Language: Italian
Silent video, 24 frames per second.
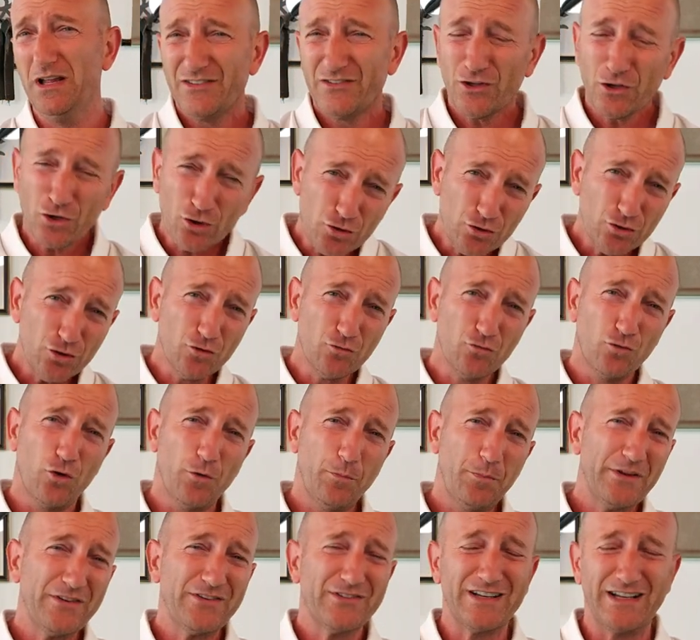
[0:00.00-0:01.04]
Secondo
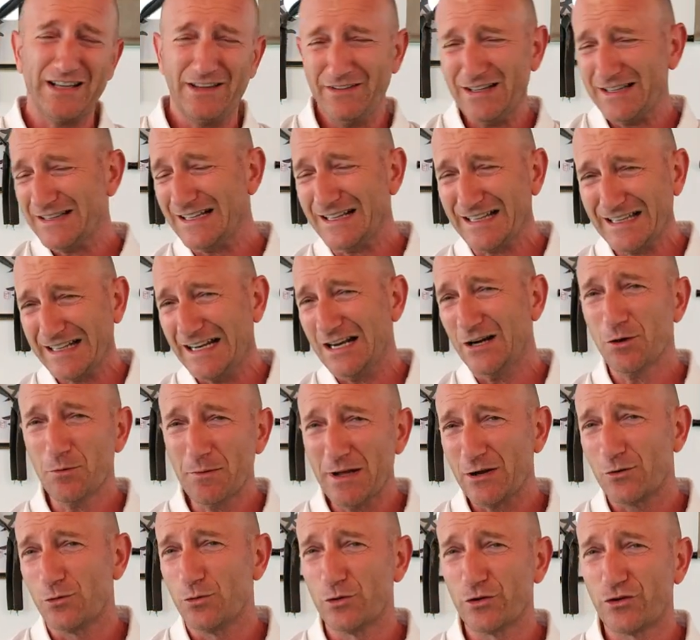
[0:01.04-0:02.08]
voi per strada sbagliati, li attaccheranno
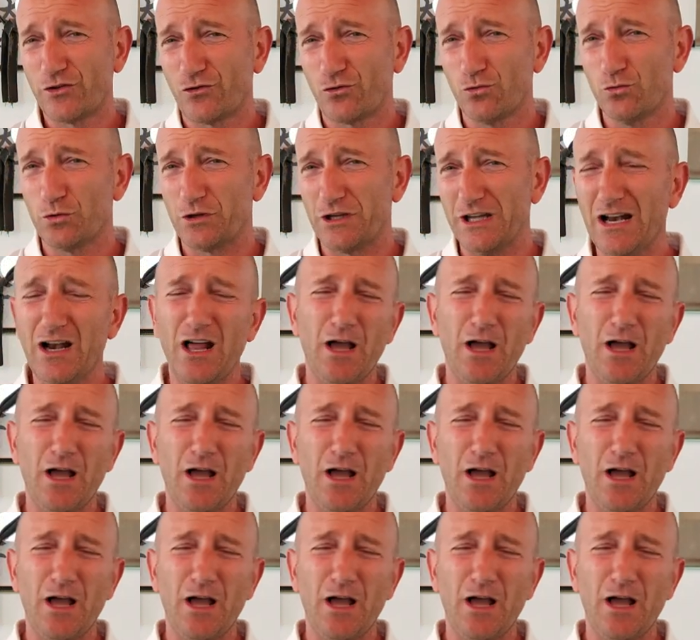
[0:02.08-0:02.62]
mai con uno zucchi.